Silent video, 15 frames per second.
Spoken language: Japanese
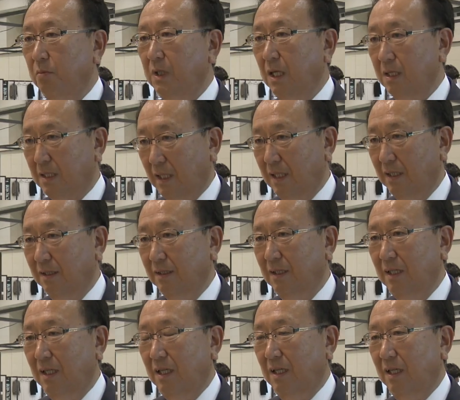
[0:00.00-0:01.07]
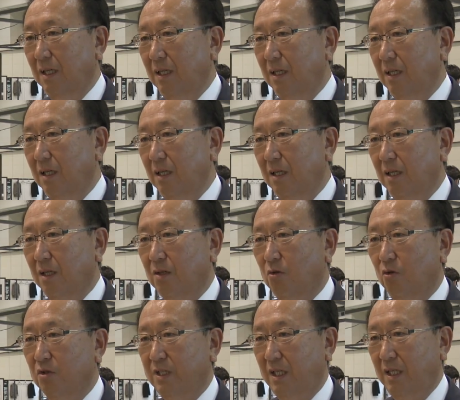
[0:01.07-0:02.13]
皆さん、えー、
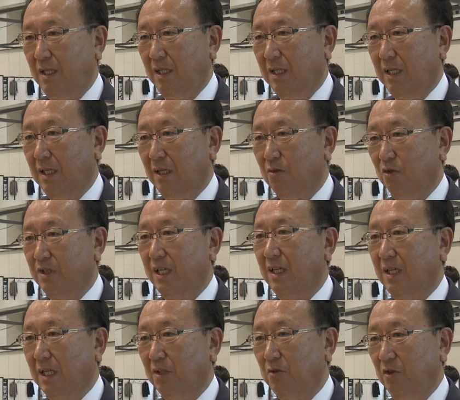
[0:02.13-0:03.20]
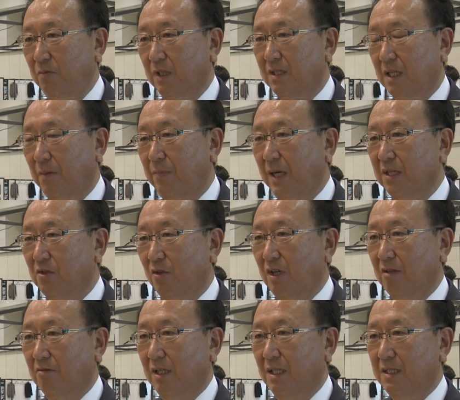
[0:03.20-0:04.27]
個性が個性化といいますか
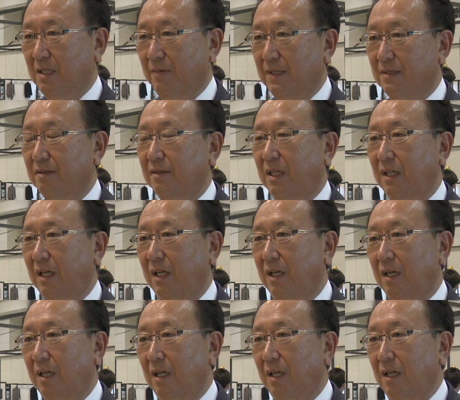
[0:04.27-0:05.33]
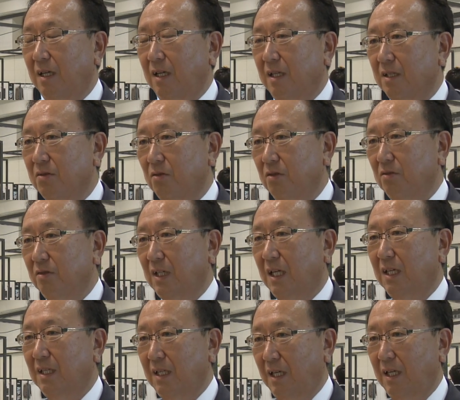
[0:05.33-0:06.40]
パーソナル化してますんでねそういう
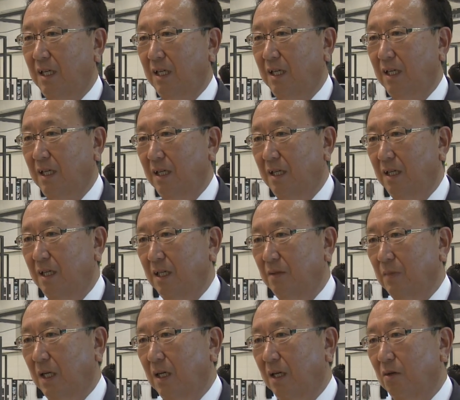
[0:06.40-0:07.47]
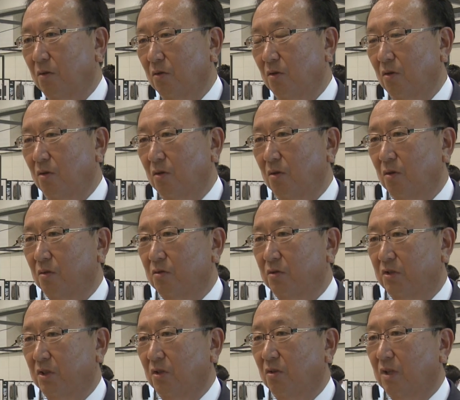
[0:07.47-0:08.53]
中で、えー、今この
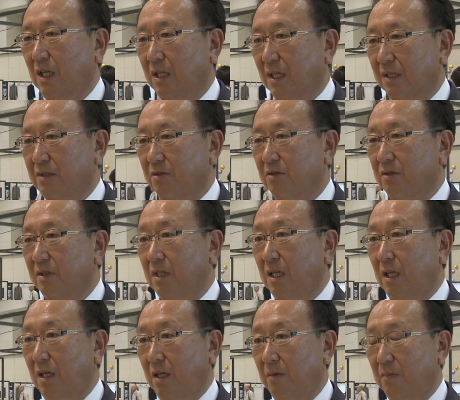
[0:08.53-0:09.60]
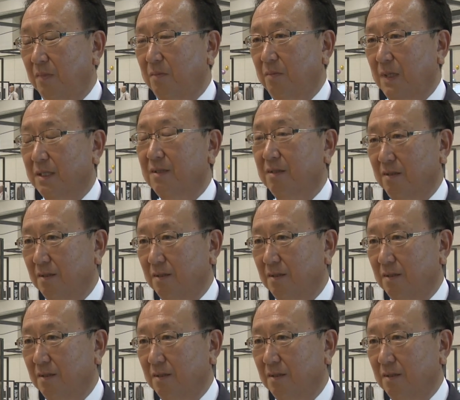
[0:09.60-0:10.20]
靴業界が進んでます